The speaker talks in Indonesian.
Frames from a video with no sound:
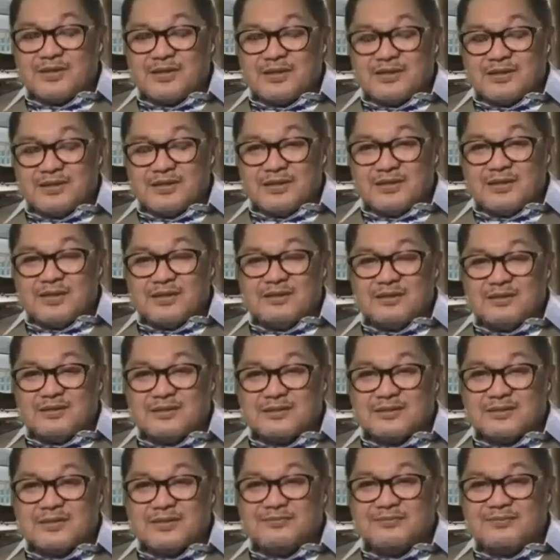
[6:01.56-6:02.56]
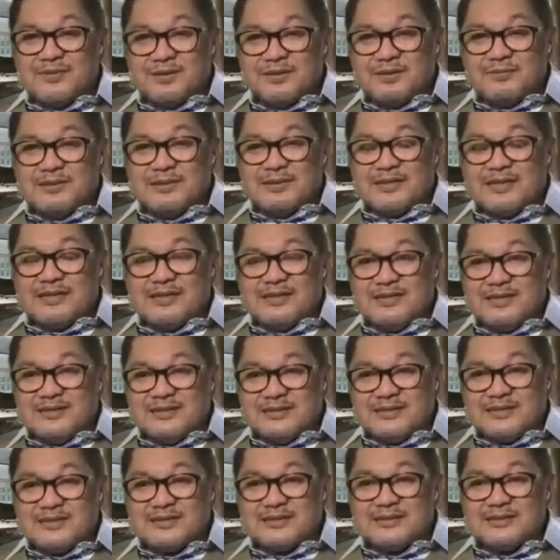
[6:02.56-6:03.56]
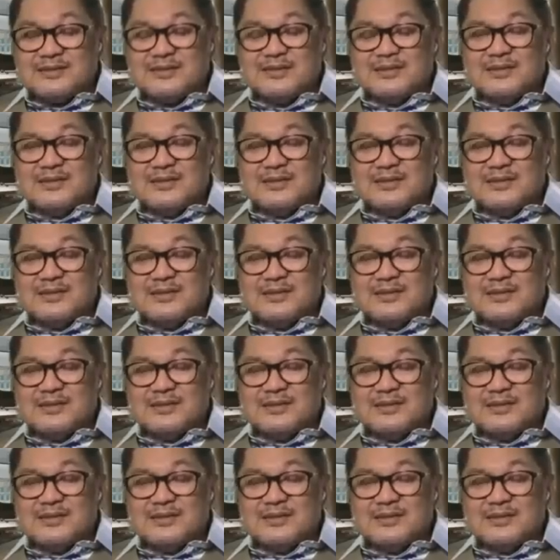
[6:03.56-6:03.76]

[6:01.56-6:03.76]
eh, self limiting disease